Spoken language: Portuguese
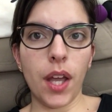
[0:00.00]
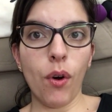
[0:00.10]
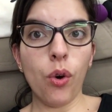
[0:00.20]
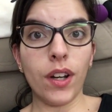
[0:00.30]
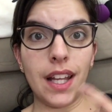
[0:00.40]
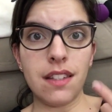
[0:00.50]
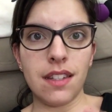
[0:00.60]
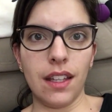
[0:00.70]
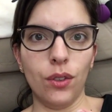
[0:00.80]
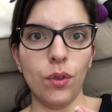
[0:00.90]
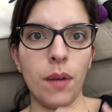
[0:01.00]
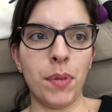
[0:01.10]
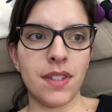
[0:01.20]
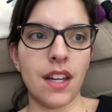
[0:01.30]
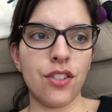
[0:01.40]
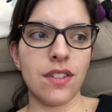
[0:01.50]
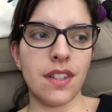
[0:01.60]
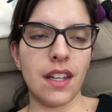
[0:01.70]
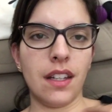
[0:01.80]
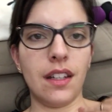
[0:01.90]
eu acordei cedo, apesar de
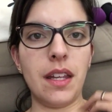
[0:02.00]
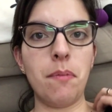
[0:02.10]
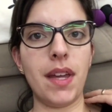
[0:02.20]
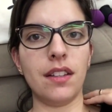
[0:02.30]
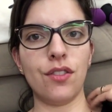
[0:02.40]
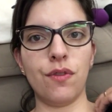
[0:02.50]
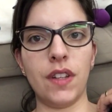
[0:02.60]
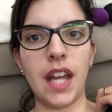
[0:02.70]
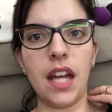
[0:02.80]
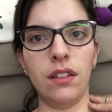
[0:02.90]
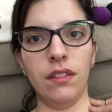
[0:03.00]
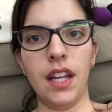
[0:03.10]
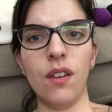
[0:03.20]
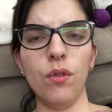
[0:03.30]
ser emenda de feriado, né?